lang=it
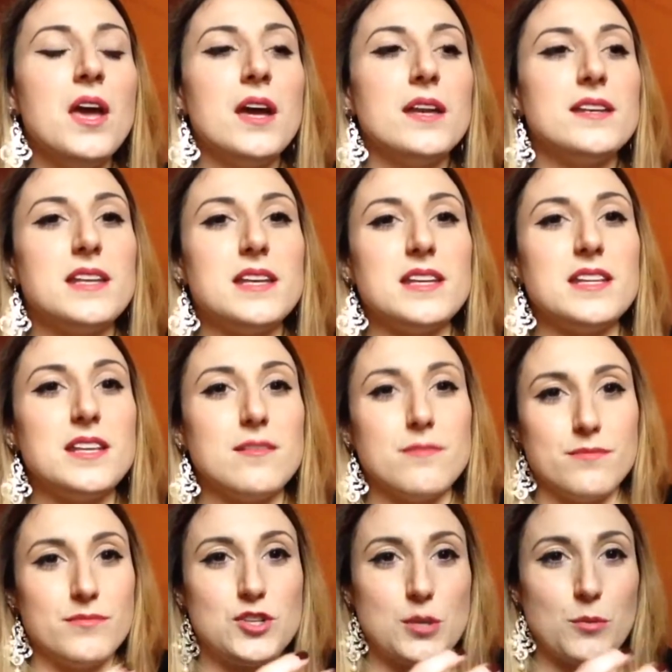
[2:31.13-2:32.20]
di,
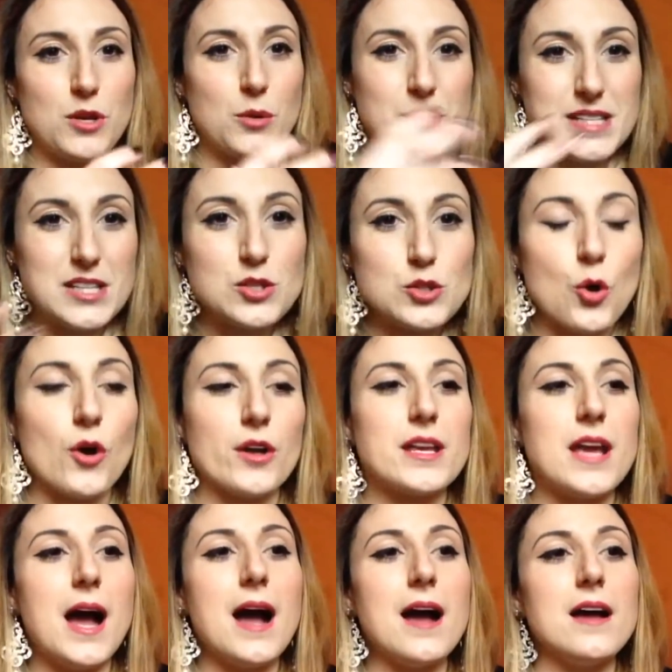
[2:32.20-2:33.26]
di, diciamo, di questa
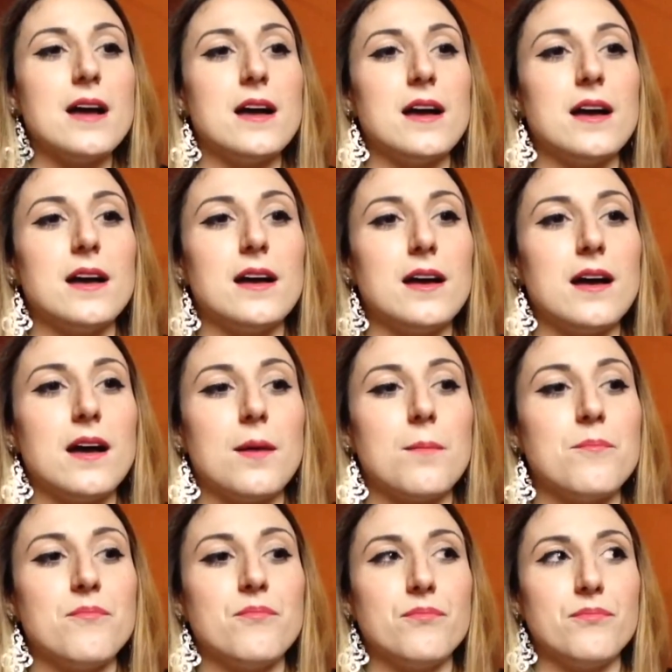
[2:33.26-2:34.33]
storia,
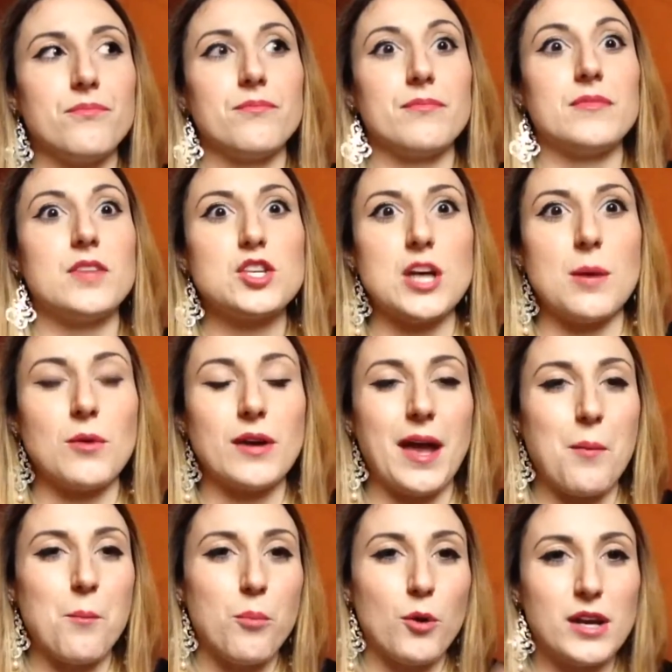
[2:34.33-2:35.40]
ehm, diciamo che
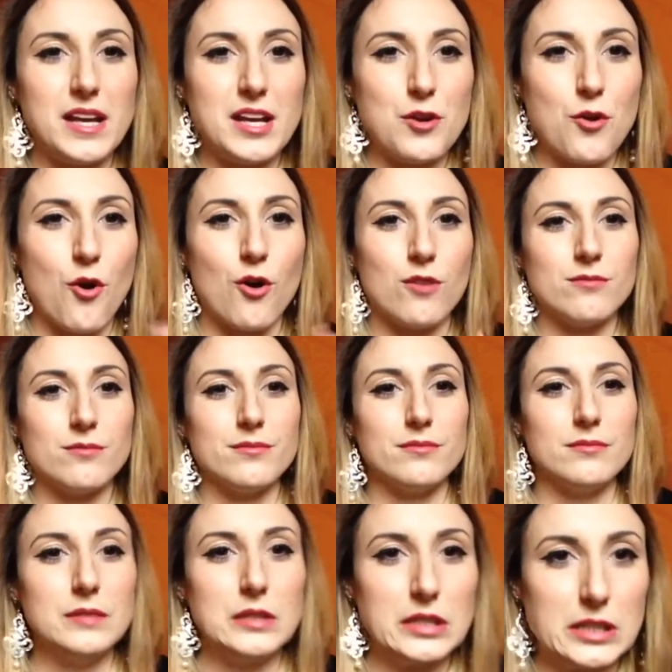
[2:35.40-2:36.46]
un pochino mh,
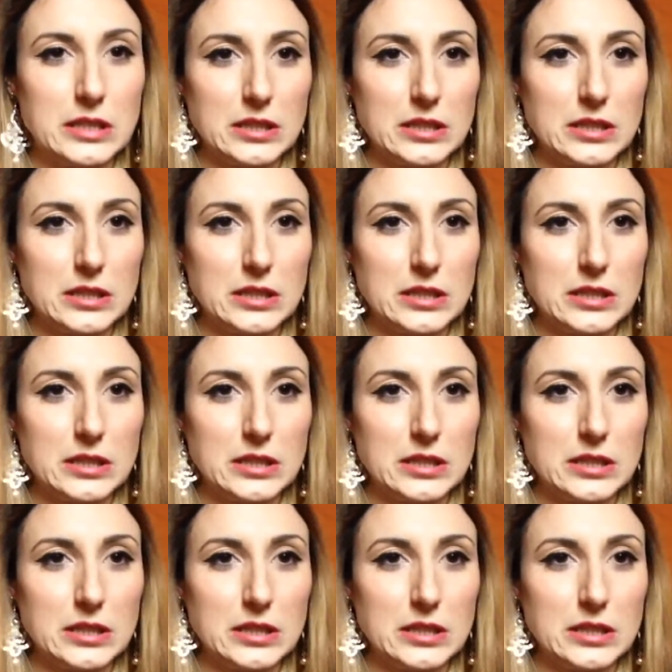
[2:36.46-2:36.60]
mm,